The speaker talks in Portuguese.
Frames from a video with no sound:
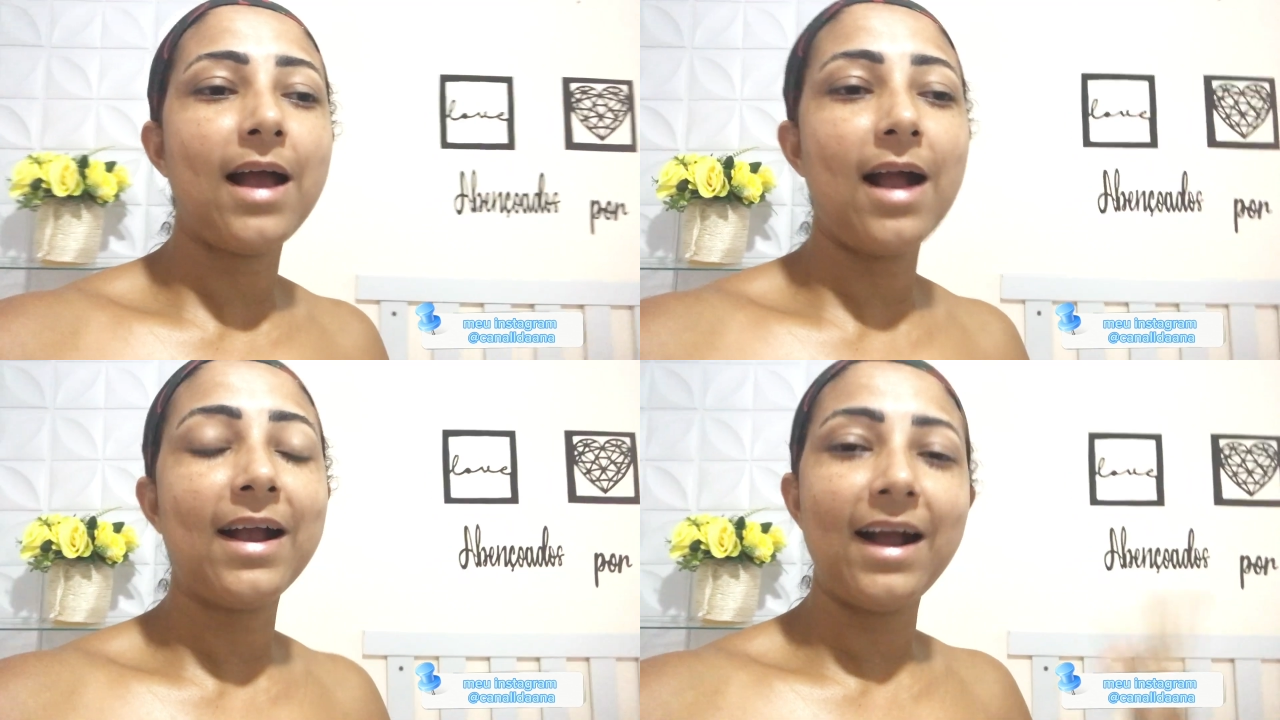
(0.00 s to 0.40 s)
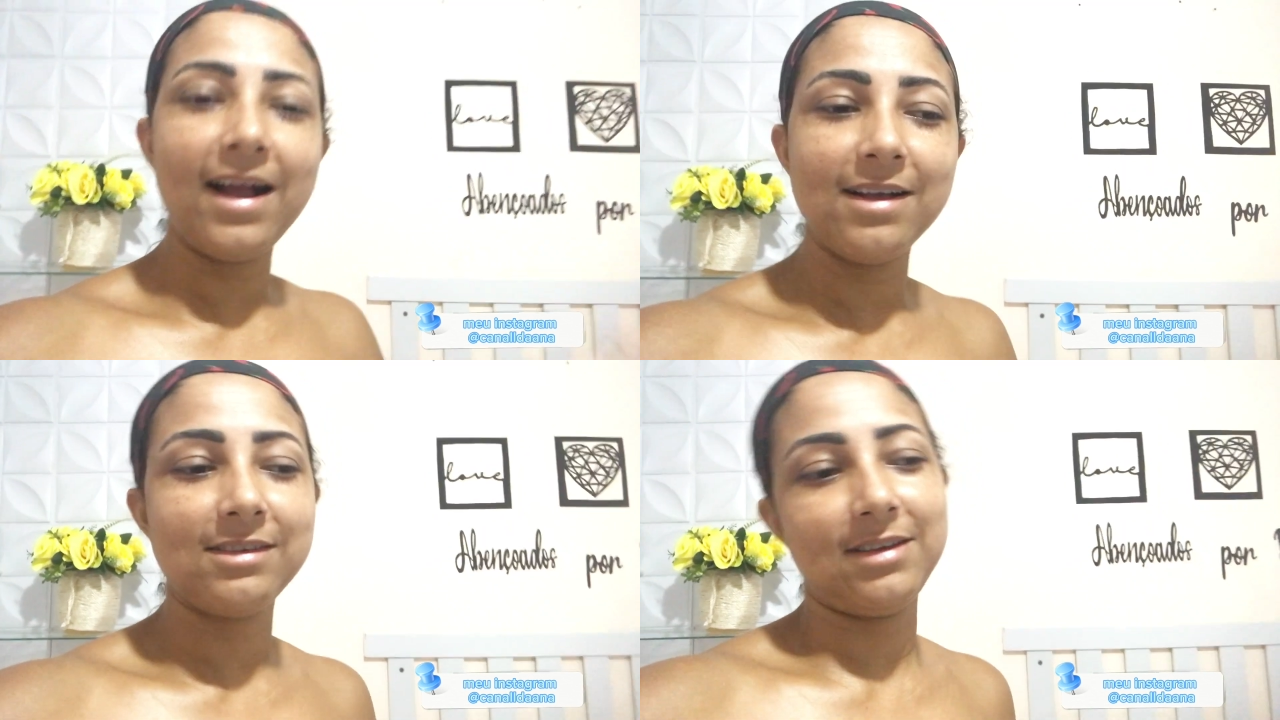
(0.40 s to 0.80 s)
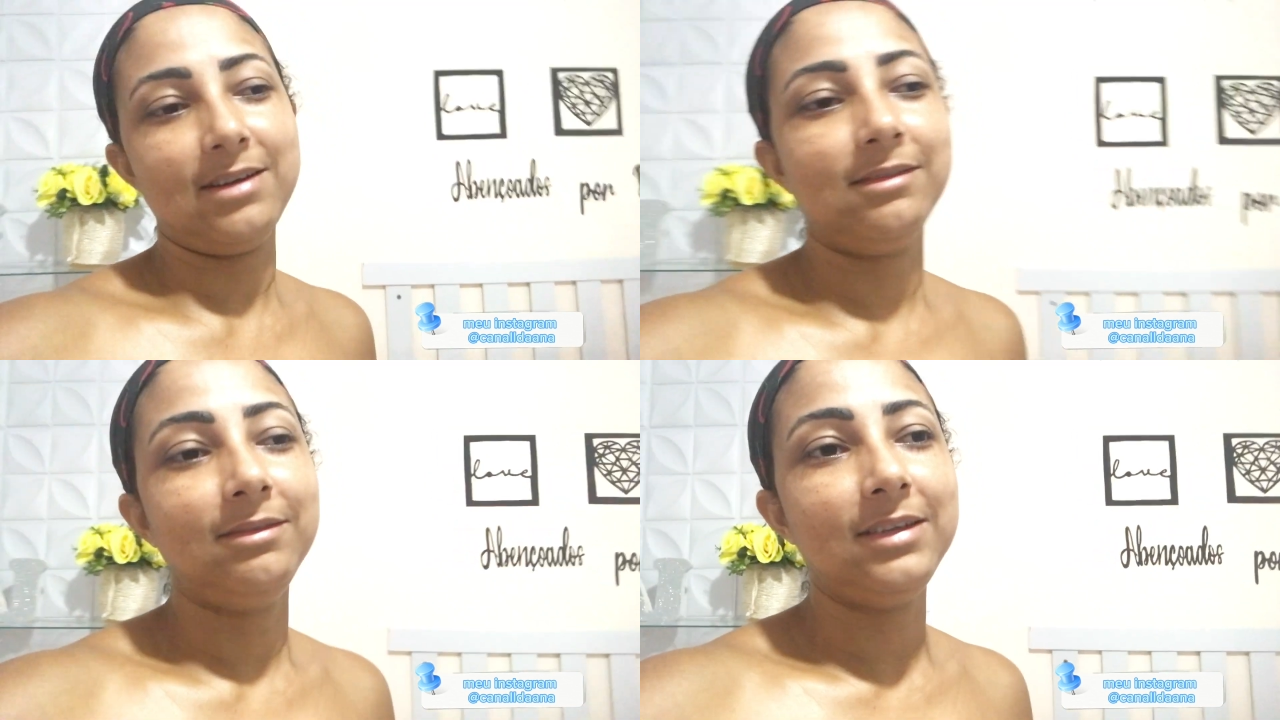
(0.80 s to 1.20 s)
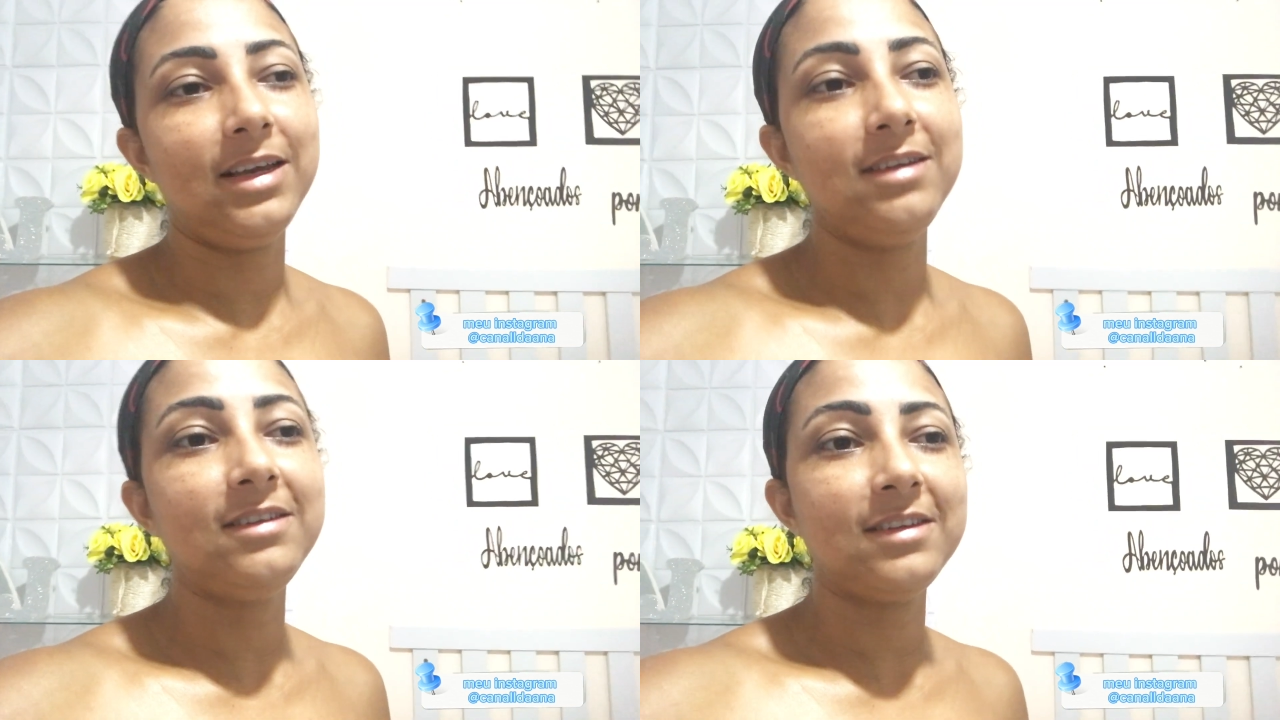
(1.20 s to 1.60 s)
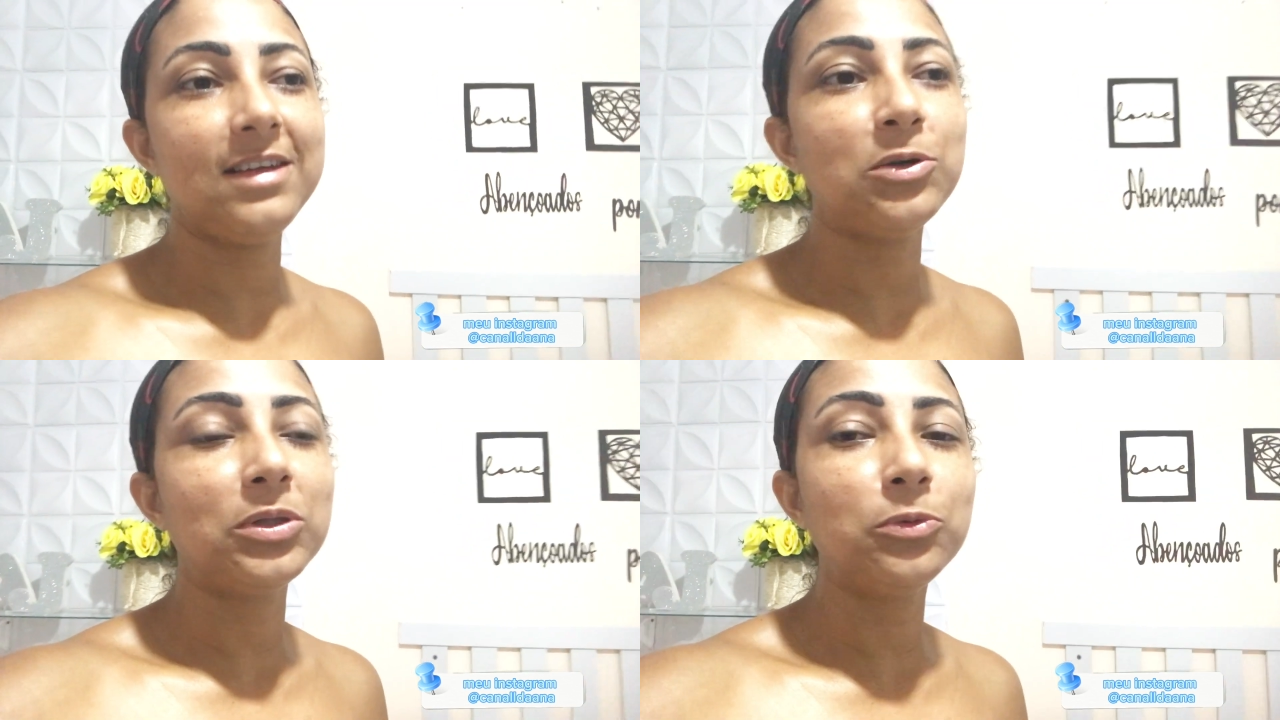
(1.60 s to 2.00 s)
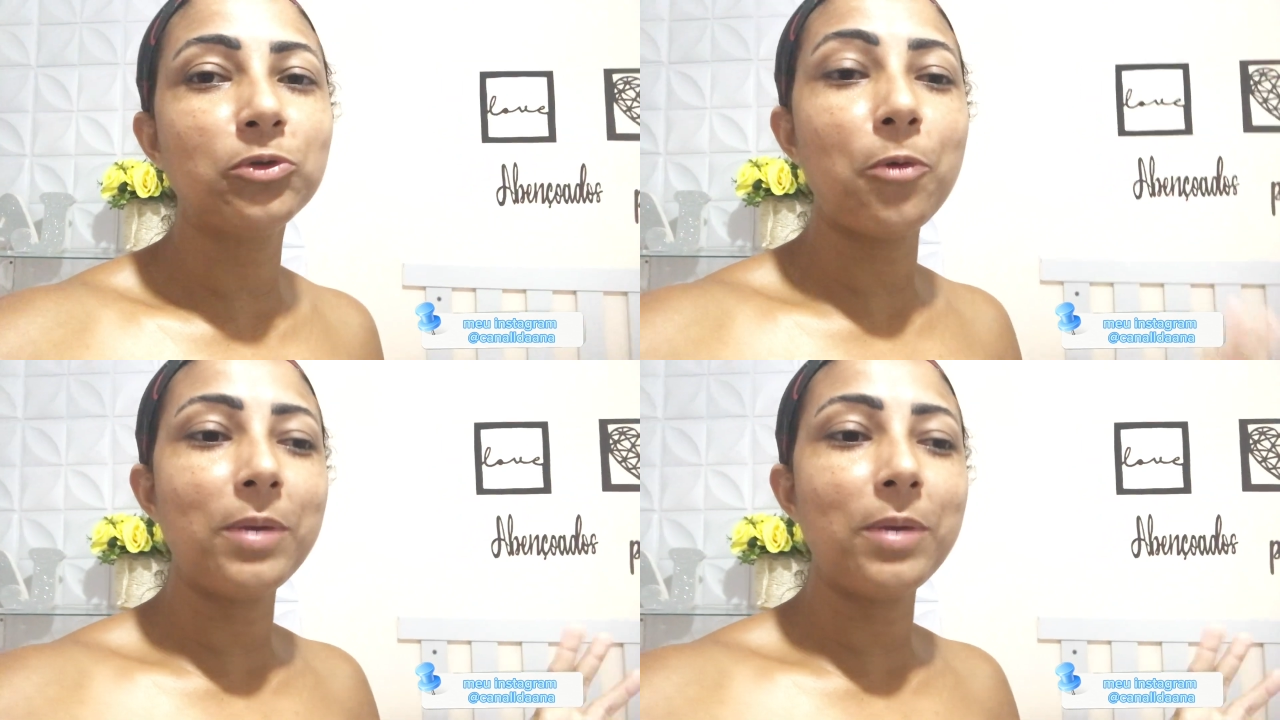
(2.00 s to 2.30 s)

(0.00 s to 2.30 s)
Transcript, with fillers: a casa em si eu não tô